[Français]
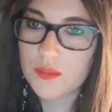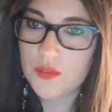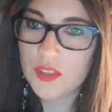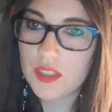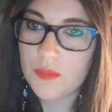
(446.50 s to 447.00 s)
Lui,
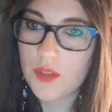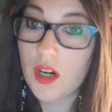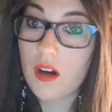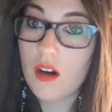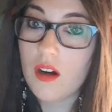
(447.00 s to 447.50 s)
c'est bon, il est
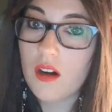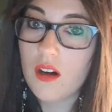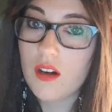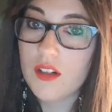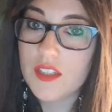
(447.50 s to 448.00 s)
mort.
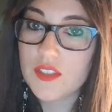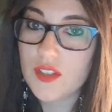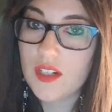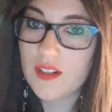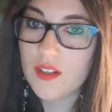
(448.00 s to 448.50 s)
Oh, il y a
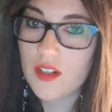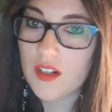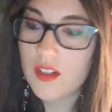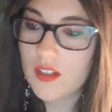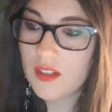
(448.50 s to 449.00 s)
cela
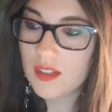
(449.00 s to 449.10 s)
encore.